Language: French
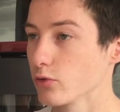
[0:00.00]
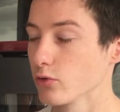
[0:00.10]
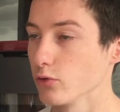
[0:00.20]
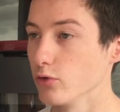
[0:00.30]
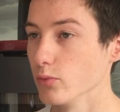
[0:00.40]

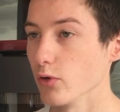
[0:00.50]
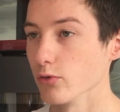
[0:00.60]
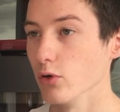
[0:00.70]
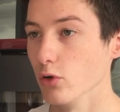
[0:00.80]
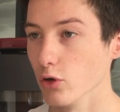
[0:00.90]
que
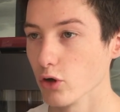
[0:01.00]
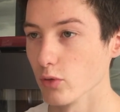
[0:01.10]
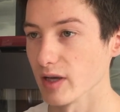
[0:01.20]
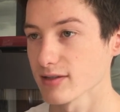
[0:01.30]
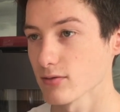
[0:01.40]
demande le
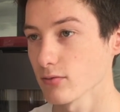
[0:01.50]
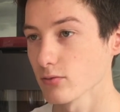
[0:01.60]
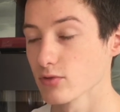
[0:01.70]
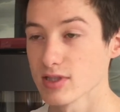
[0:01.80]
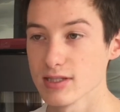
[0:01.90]
commerçant,
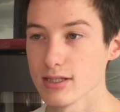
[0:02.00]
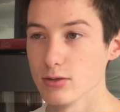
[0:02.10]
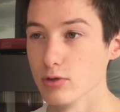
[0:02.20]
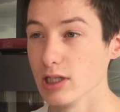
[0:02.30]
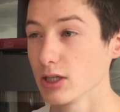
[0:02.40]
donc si c'est
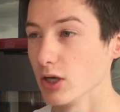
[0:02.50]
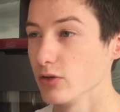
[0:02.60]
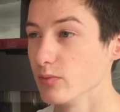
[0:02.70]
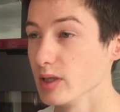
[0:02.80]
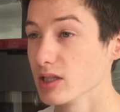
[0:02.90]
du
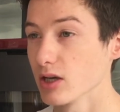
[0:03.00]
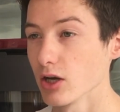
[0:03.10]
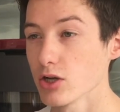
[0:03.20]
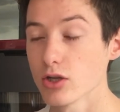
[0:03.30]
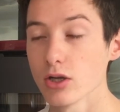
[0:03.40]
Litecoin,
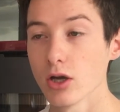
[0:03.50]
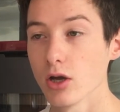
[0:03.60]
Bitcoin